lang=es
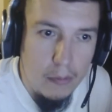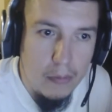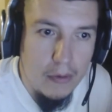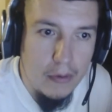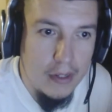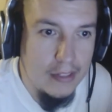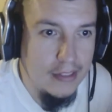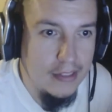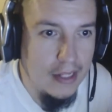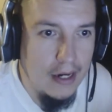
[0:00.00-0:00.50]

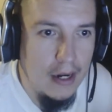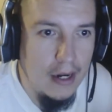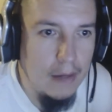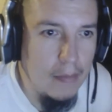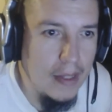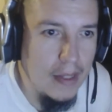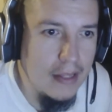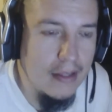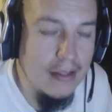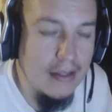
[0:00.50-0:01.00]
Porque si
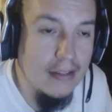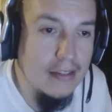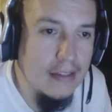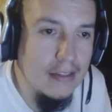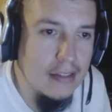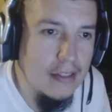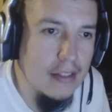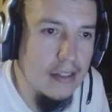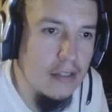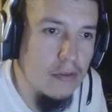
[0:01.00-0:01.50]
realmente
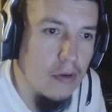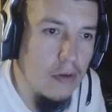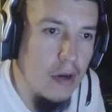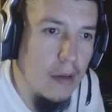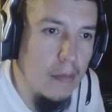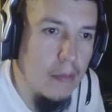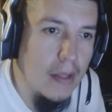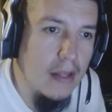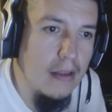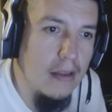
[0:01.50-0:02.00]
necesitan
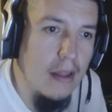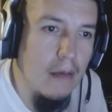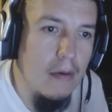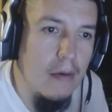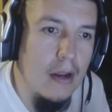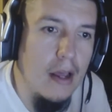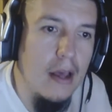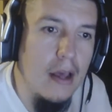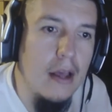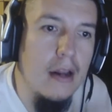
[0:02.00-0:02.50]
solamente
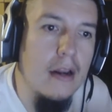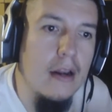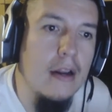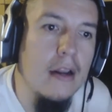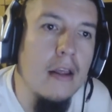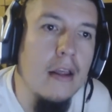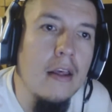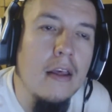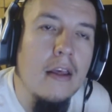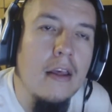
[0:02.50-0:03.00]
hablar
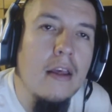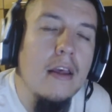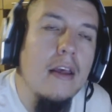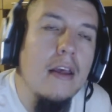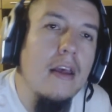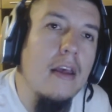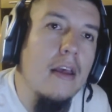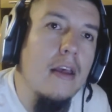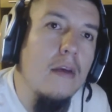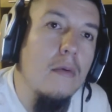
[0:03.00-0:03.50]

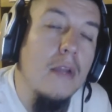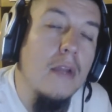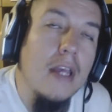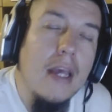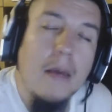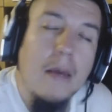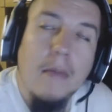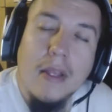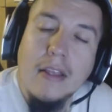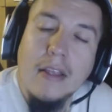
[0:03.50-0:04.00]
eh,
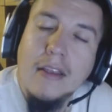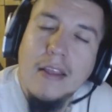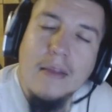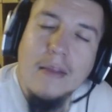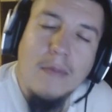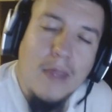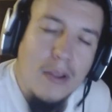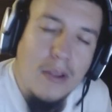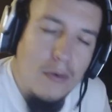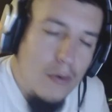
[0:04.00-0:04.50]
únicamente
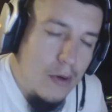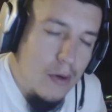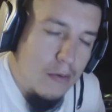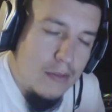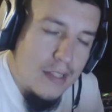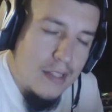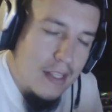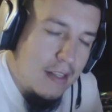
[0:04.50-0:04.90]
videojuegos.